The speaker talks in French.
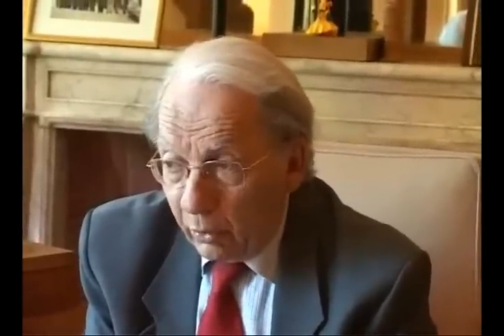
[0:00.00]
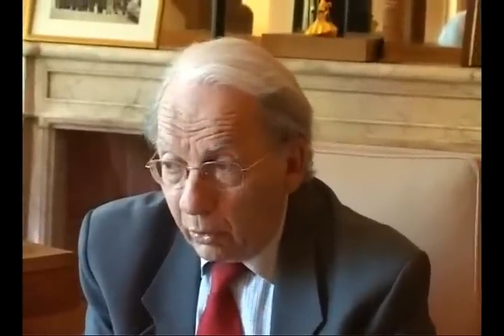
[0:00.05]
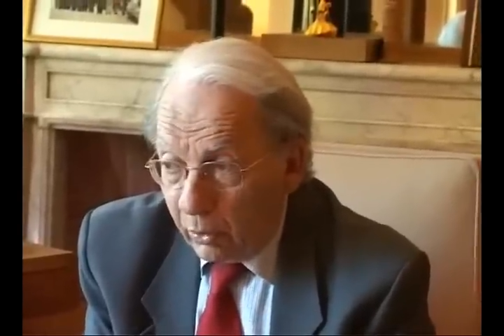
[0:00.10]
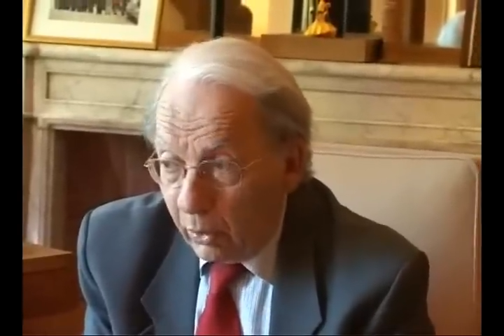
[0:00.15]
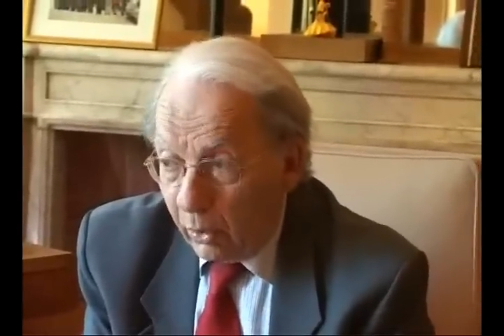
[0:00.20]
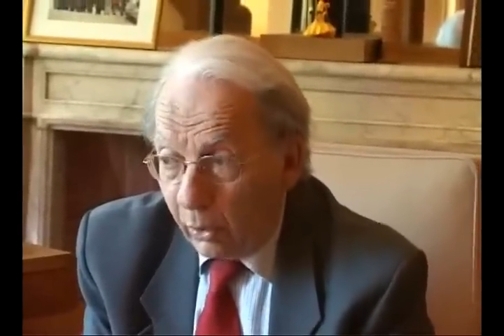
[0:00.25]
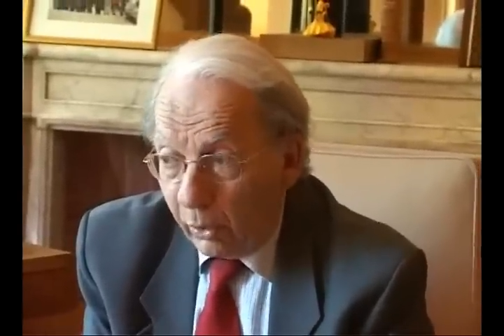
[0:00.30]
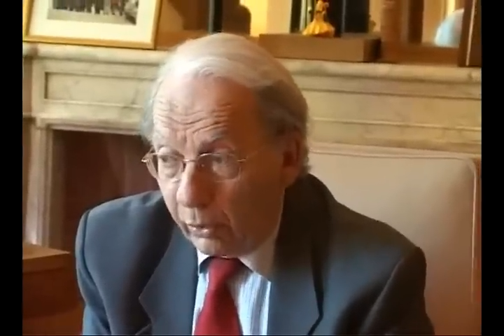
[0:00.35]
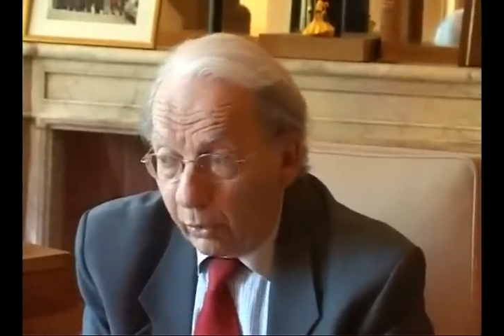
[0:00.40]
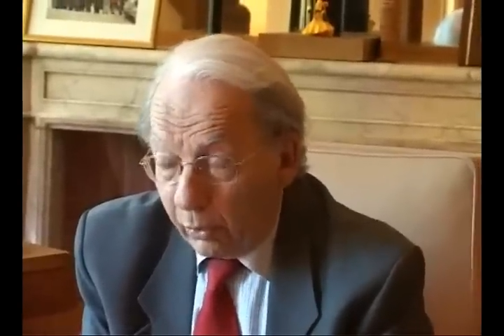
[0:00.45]

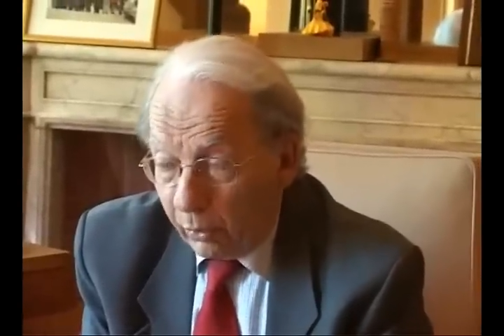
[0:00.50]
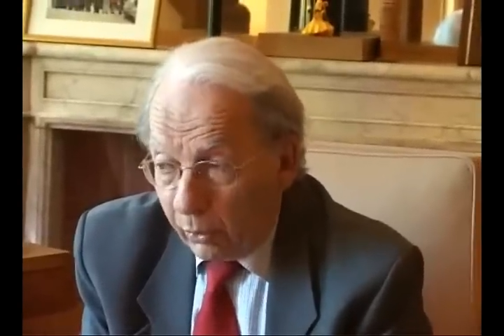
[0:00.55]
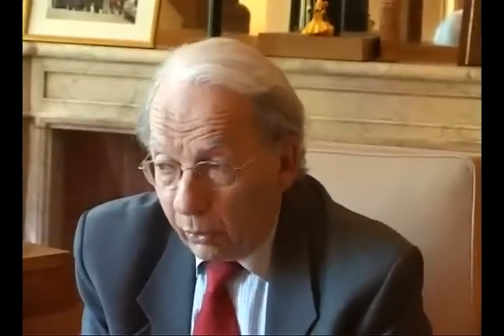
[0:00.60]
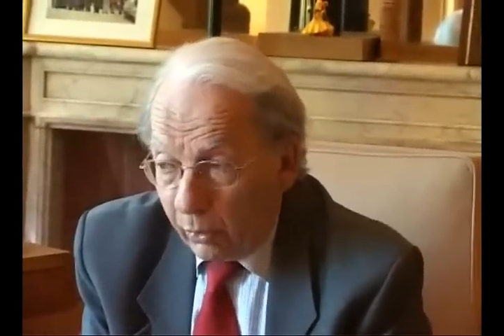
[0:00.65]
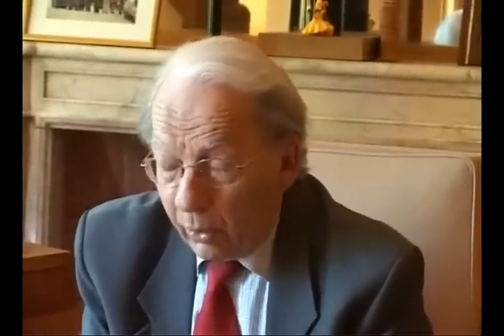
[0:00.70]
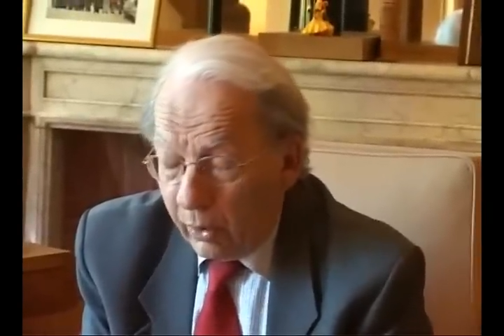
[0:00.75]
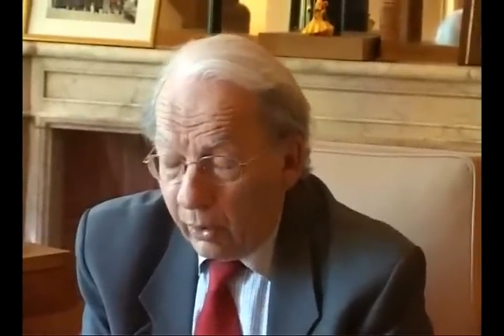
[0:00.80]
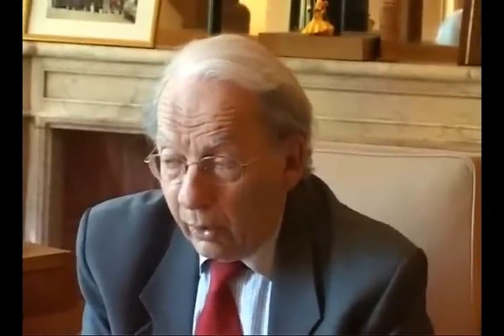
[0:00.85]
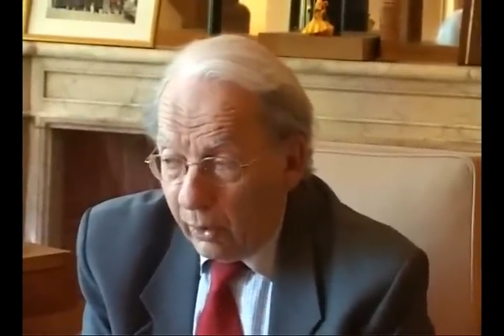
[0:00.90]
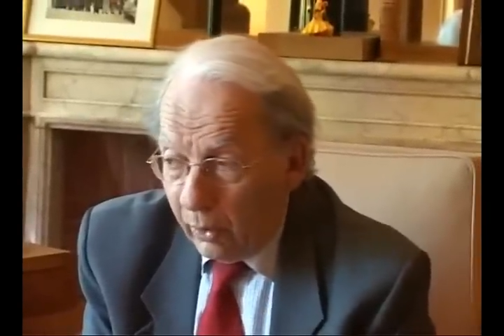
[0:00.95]
encore
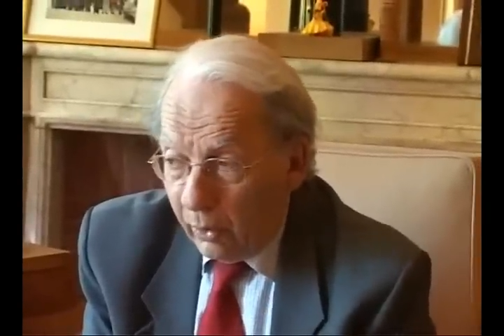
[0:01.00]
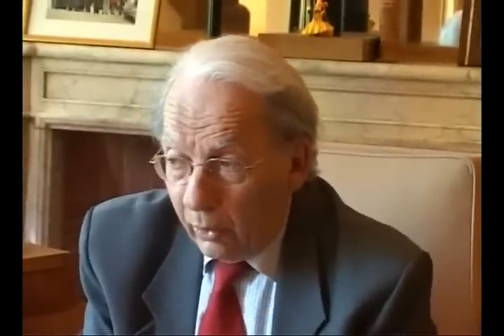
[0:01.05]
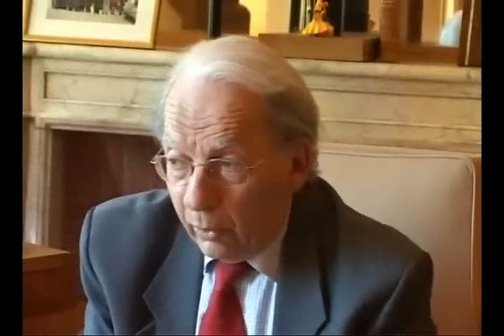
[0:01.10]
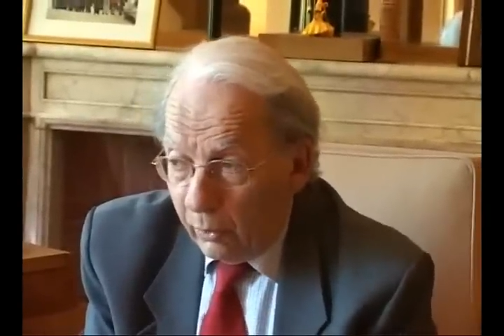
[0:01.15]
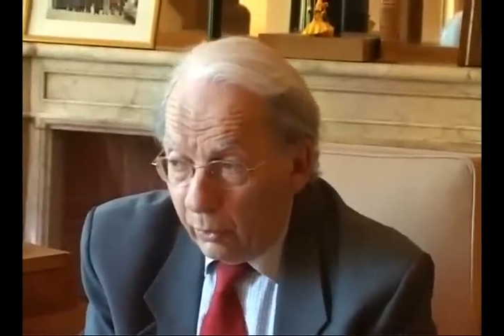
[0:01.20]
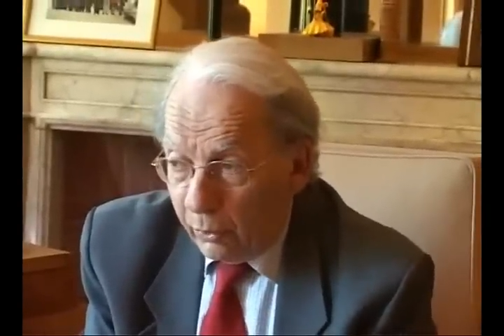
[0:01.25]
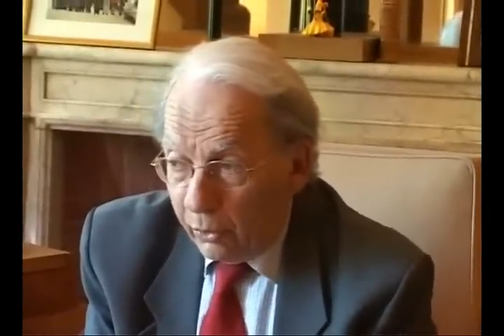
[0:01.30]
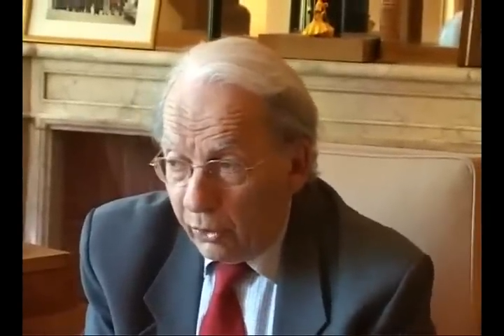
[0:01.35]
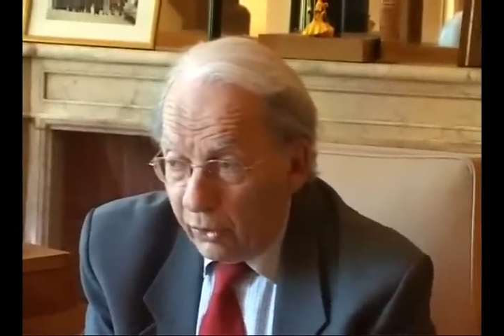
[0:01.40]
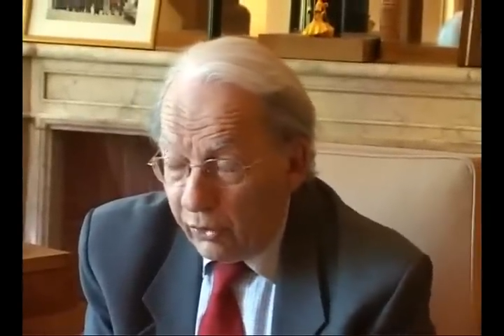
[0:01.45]
que
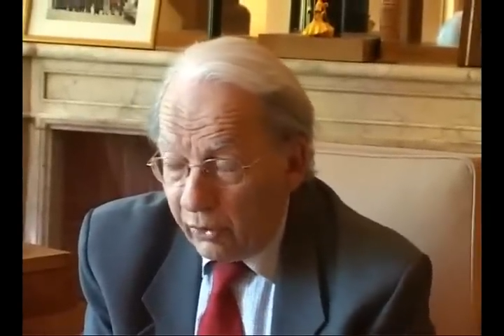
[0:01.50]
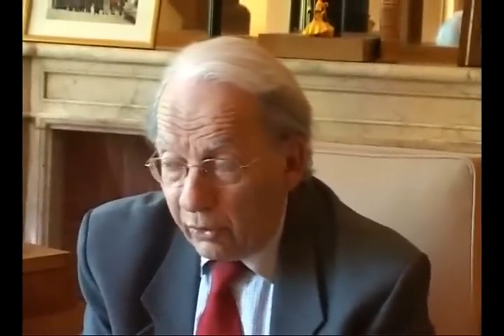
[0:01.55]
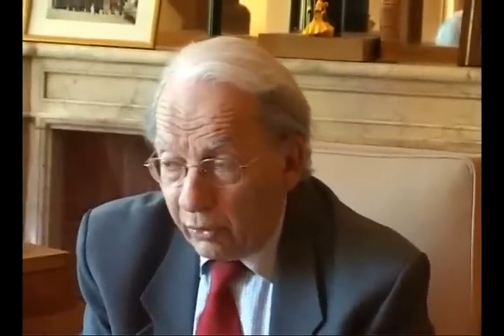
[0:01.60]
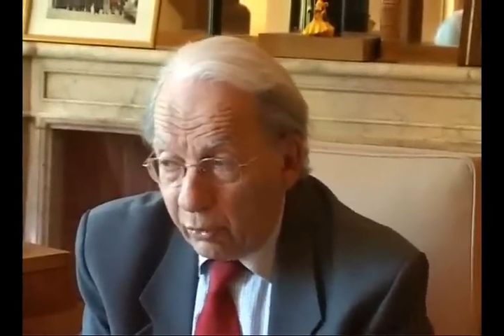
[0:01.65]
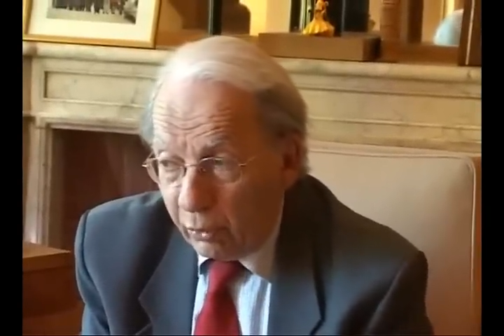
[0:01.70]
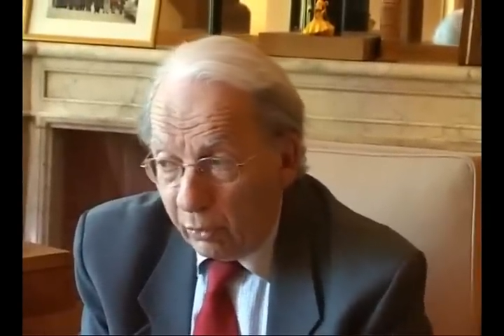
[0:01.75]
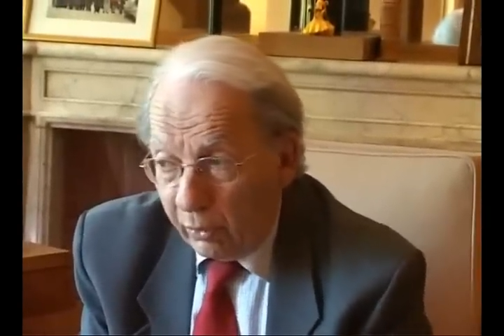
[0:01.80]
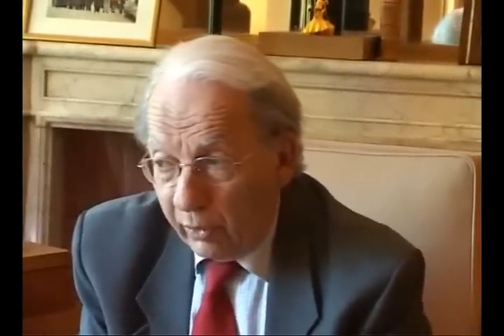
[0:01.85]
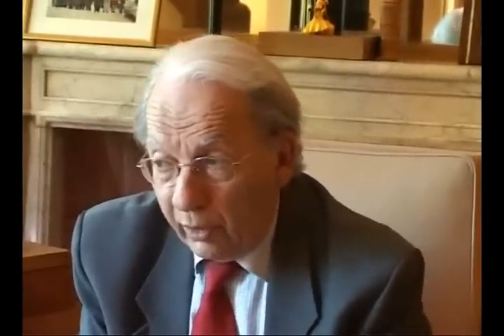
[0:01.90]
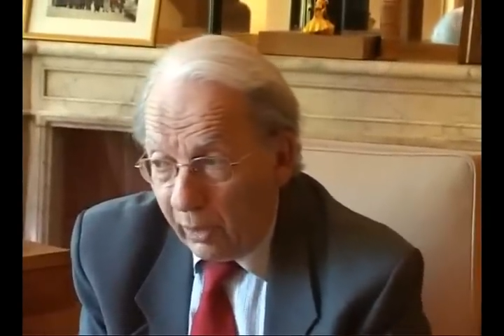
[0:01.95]

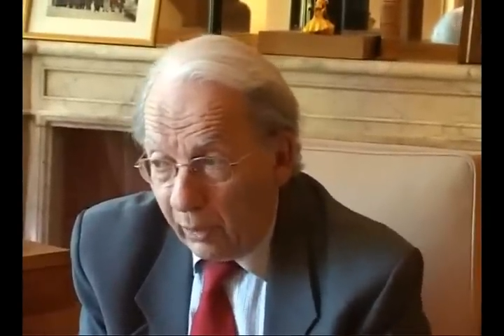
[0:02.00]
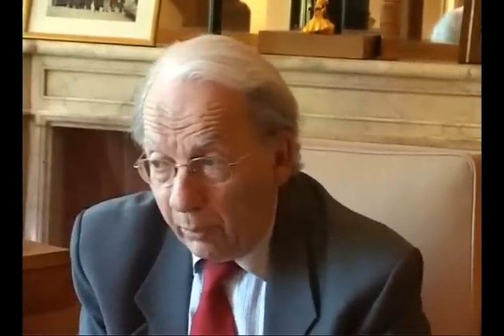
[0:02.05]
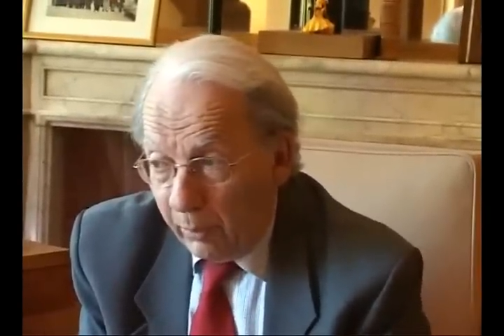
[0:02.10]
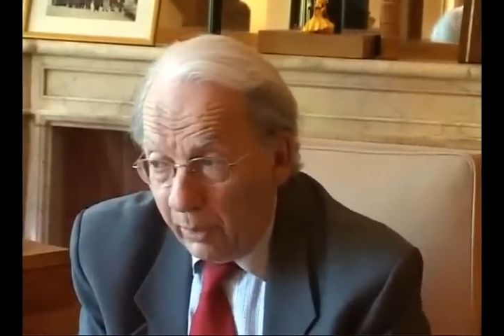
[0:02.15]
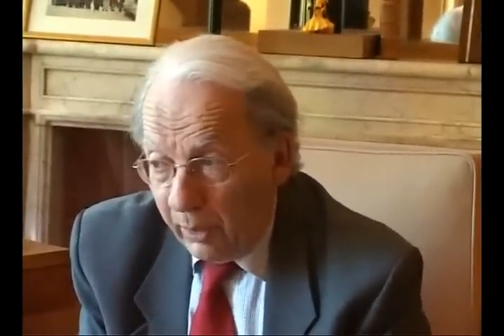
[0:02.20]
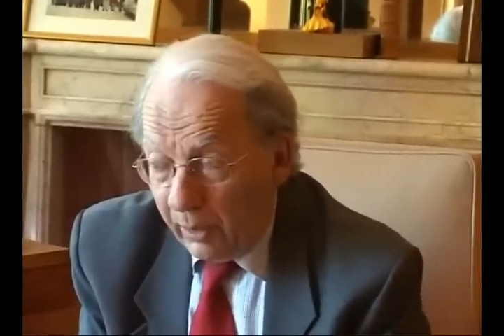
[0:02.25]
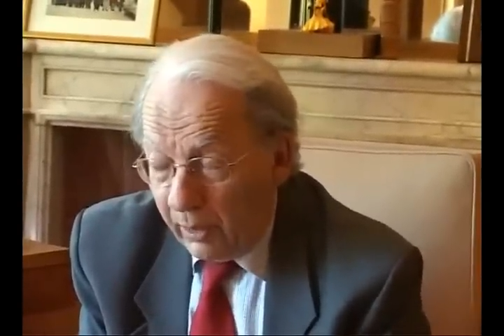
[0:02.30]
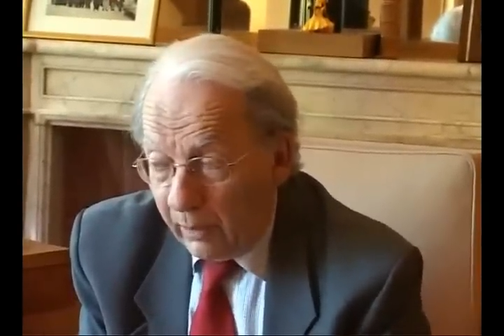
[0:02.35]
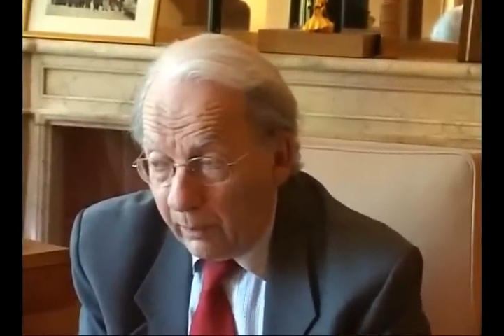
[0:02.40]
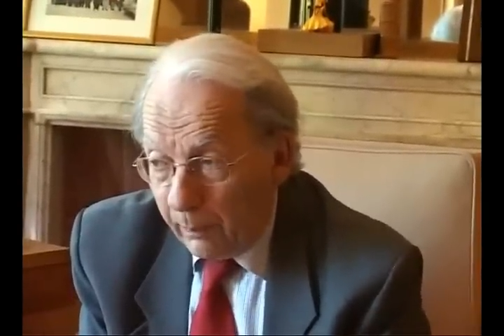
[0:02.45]
l'utilisation de
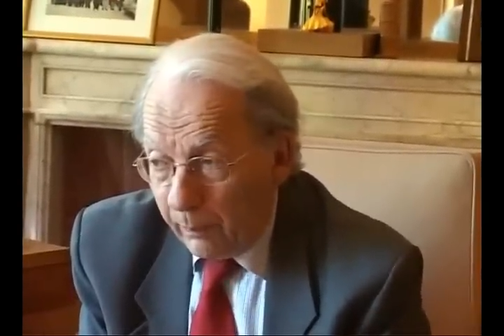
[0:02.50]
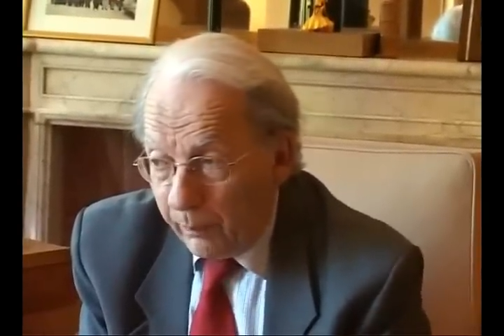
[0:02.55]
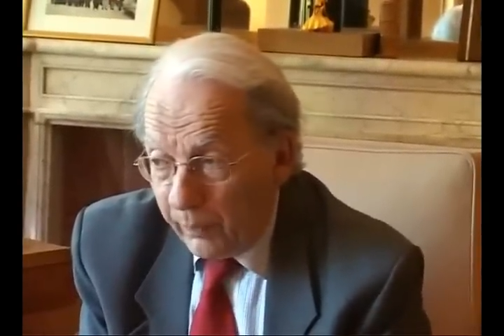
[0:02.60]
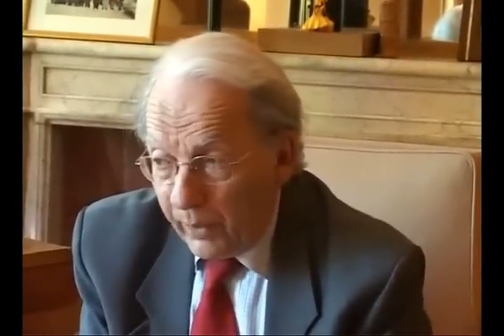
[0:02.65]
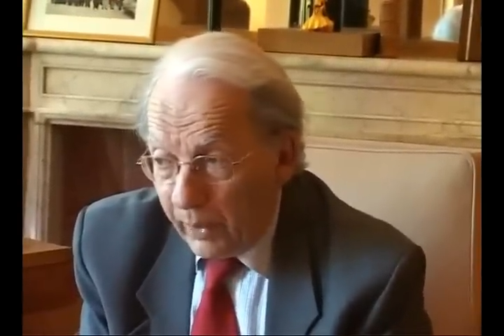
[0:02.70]
l'armée